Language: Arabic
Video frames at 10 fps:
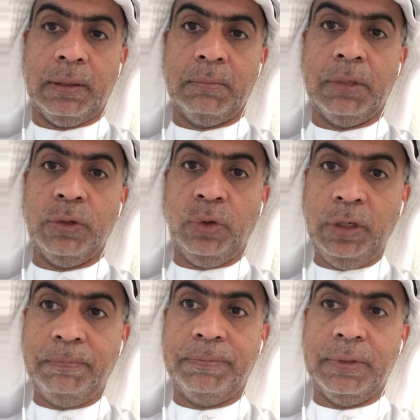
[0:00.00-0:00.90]
ما
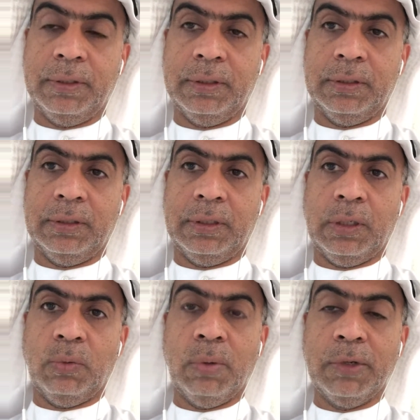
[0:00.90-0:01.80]
يحب
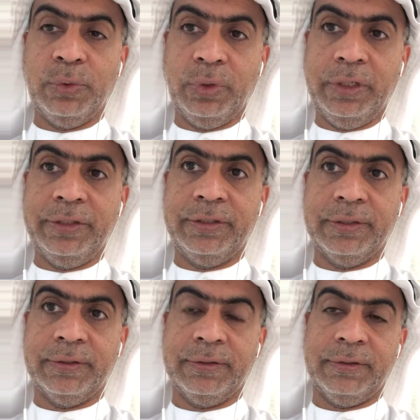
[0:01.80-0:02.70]
وما يريد
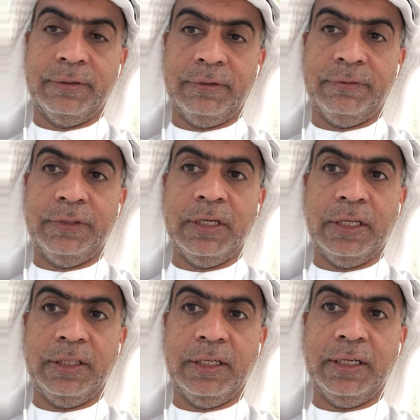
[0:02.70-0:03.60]
في
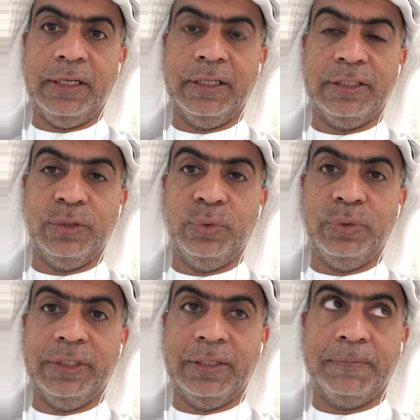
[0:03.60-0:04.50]
هذه الحياة
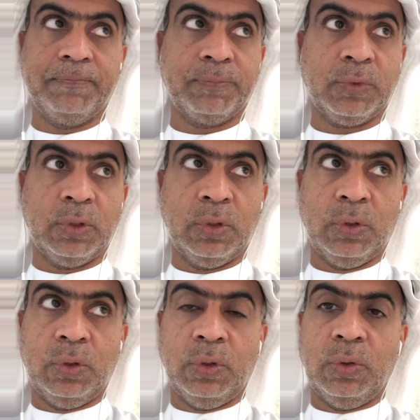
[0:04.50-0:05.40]
الدنيا
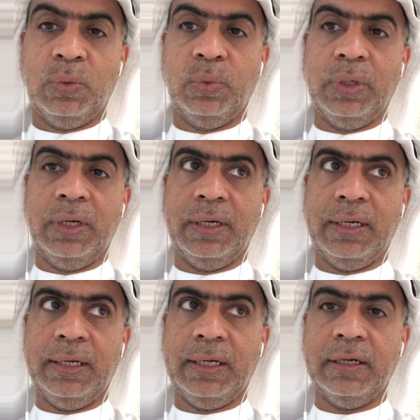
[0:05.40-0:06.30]

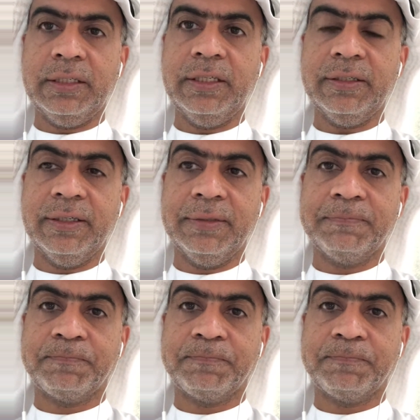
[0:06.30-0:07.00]
والحقيقة